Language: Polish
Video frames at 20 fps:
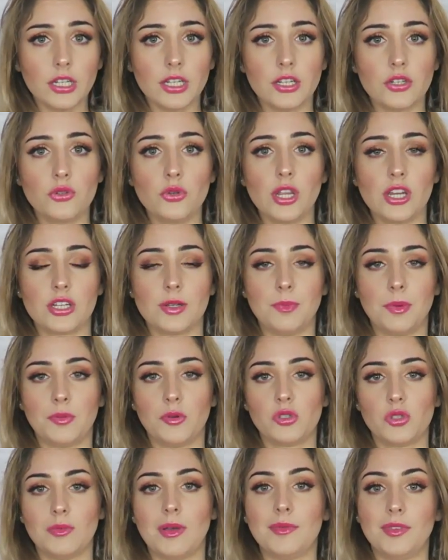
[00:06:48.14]
E, czuję, że po
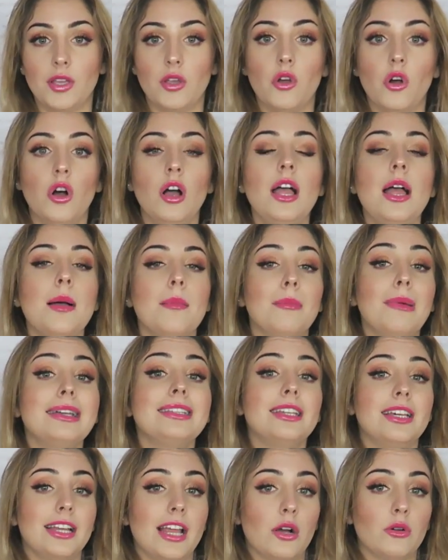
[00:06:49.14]
prostu mam tego
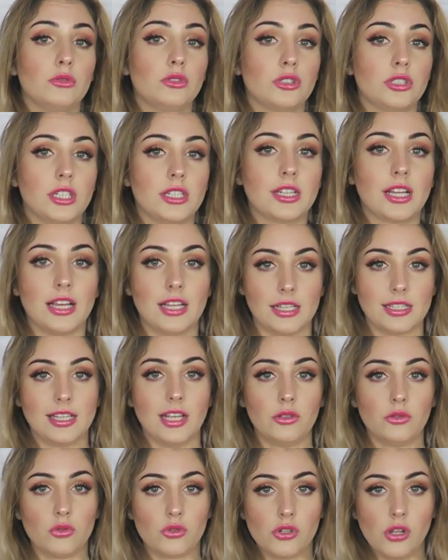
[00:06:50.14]
materiału troszeczkę
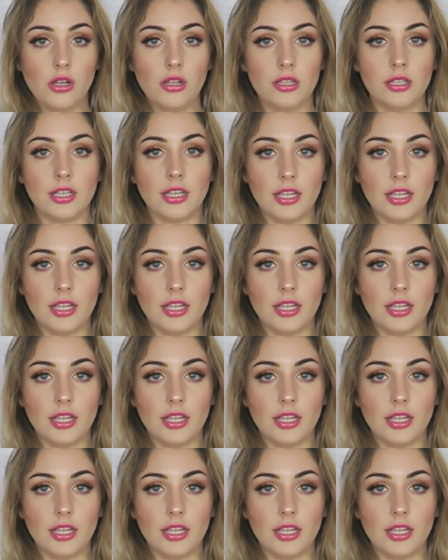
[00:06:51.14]
za dużo